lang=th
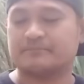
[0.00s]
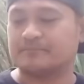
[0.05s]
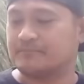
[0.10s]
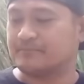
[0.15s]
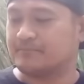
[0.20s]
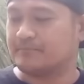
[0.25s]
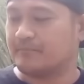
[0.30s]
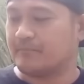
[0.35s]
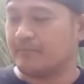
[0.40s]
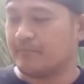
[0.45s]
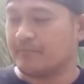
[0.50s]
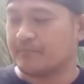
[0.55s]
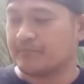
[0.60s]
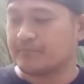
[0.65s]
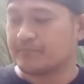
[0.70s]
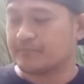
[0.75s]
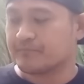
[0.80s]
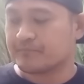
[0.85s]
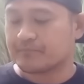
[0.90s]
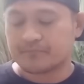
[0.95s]
เนี่ยยังดู
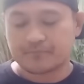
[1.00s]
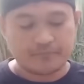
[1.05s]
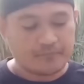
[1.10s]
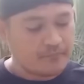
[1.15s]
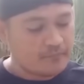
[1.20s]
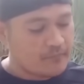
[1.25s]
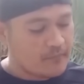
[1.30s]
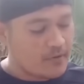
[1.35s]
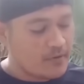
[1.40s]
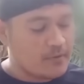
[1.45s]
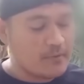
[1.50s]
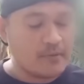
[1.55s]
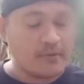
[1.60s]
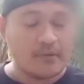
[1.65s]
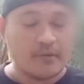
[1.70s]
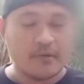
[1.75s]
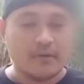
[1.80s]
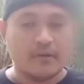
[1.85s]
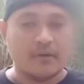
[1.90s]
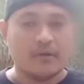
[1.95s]
เกลี้ยงเกลาดู
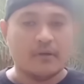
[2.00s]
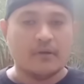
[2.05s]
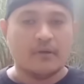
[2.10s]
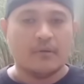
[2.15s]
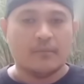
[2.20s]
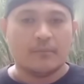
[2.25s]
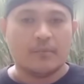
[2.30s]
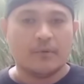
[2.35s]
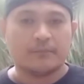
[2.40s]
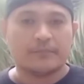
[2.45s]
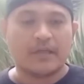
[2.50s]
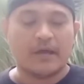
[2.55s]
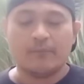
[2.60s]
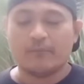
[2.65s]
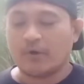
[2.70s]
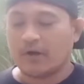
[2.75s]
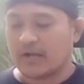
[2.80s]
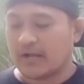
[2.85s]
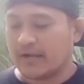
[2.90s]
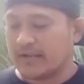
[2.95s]
ผ่องดู
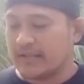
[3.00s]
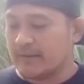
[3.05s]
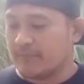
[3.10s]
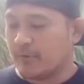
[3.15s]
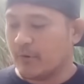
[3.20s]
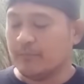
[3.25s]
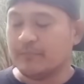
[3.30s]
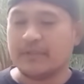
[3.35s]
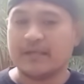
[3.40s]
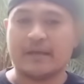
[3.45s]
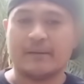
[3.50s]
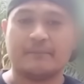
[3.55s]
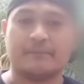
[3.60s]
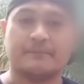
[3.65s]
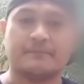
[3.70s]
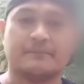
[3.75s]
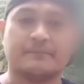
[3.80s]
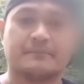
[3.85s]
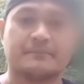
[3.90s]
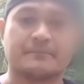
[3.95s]
ดูสบายสบายอ่ะ
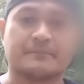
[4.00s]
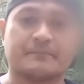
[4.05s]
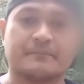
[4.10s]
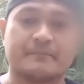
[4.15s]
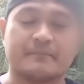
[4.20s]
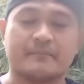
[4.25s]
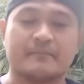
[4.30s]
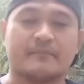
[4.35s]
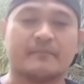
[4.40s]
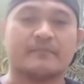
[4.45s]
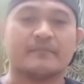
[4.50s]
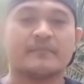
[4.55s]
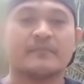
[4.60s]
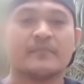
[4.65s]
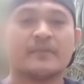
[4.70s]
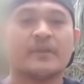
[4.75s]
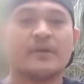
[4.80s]
ใช่ แล้วก็ม